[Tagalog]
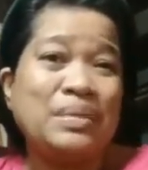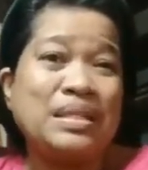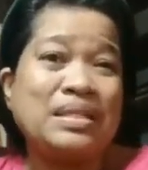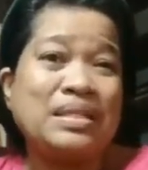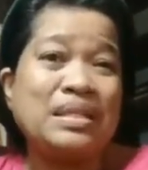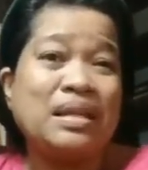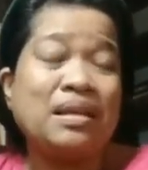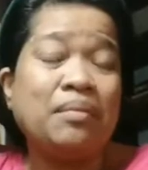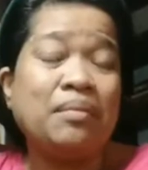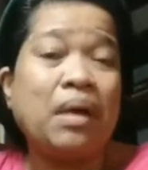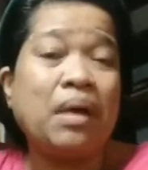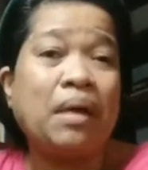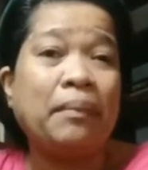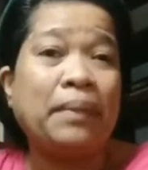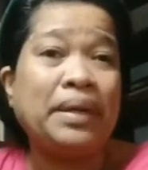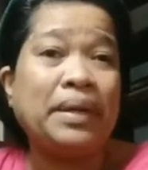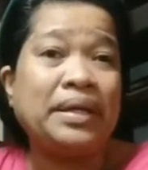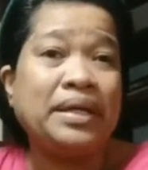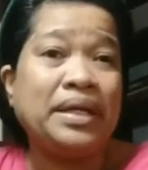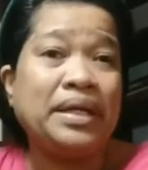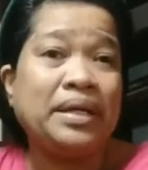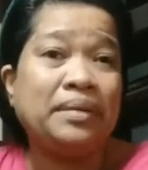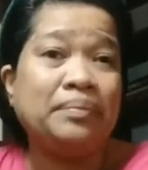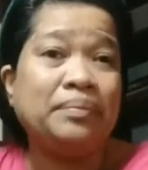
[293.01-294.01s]
minsan
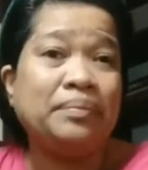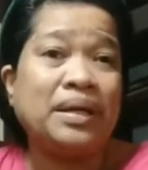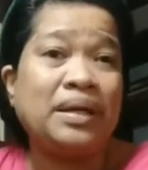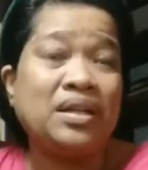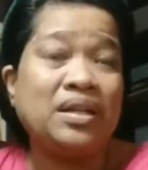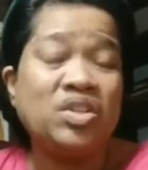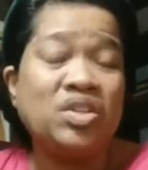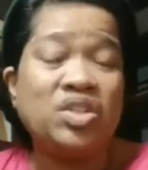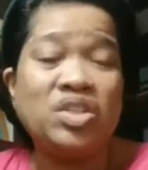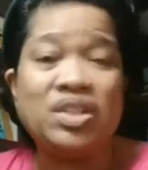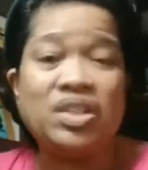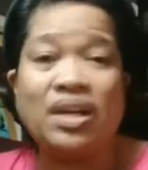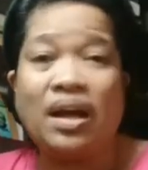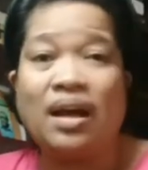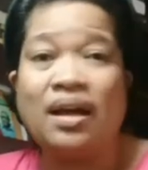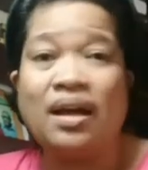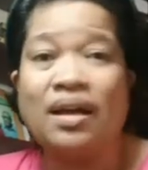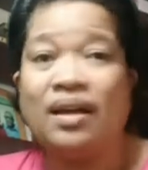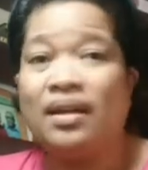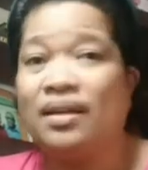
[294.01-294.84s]
namamanhid pa rin siya.